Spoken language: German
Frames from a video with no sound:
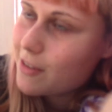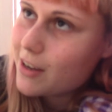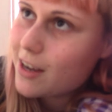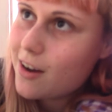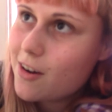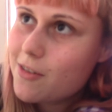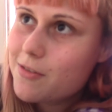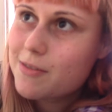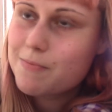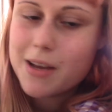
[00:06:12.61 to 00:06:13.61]
verkaufe.
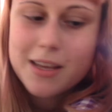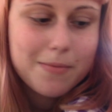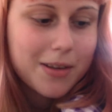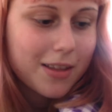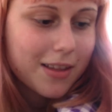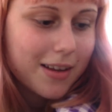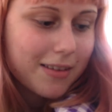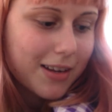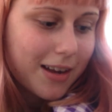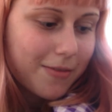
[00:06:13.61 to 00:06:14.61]
Und bei eBay ist es
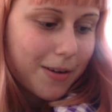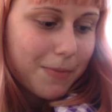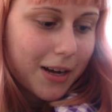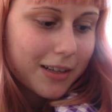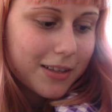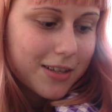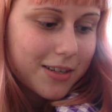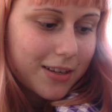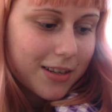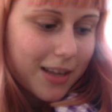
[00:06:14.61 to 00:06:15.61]
halt einfach
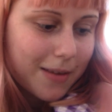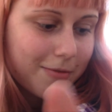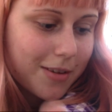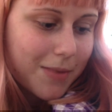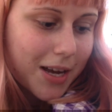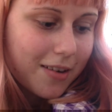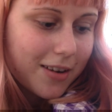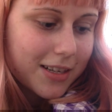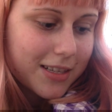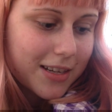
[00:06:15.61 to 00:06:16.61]
praktischer, das haben viel mehr
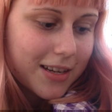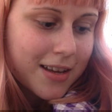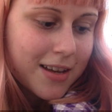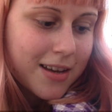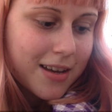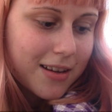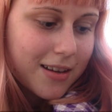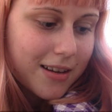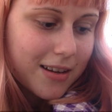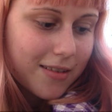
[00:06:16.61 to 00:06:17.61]
Leute.
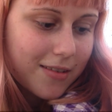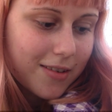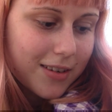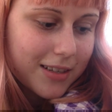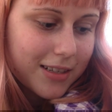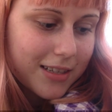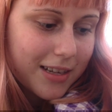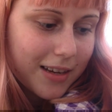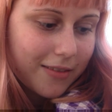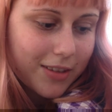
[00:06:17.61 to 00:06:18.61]
Und
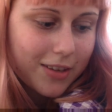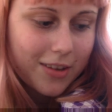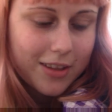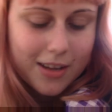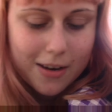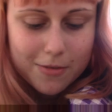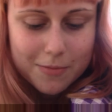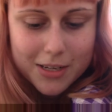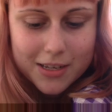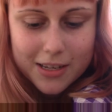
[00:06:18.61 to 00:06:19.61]
ähm, es kostet halt für
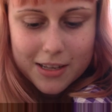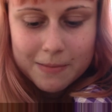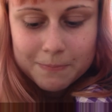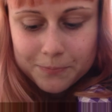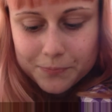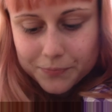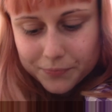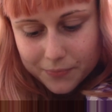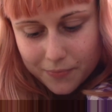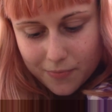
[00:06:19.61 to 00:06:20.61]
mich nichts.
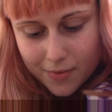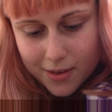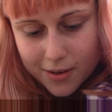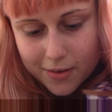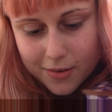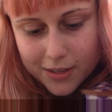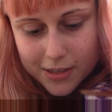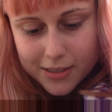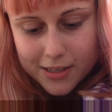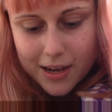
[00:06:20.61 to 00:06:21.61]

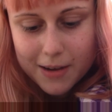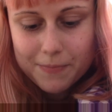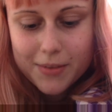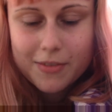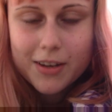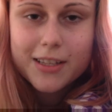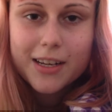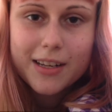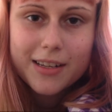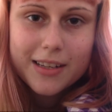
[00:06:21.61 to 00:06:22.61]
Und ja, ich werde
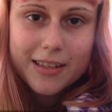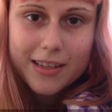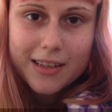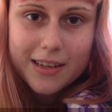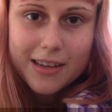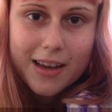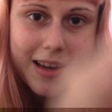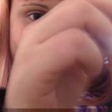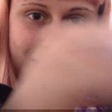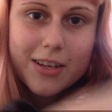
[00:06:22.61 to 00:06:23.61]
dann in die
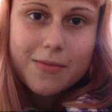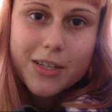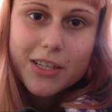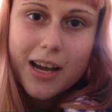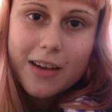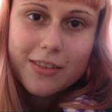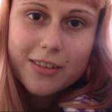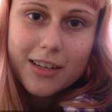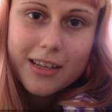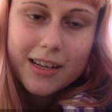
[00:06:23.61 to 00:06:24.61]
äh, Videobeschreibung
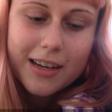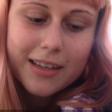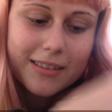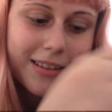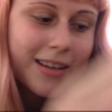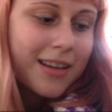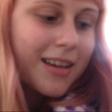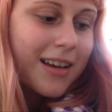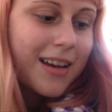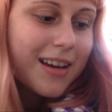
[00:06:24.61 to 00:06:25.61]
einen Link rein
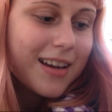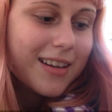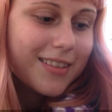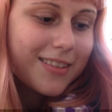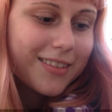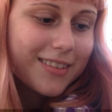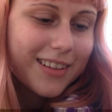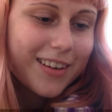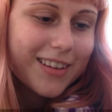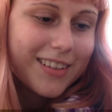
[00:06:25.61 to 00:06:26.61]
tun und
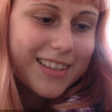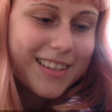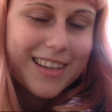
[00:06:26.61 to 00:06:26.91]
ihr könnt euch das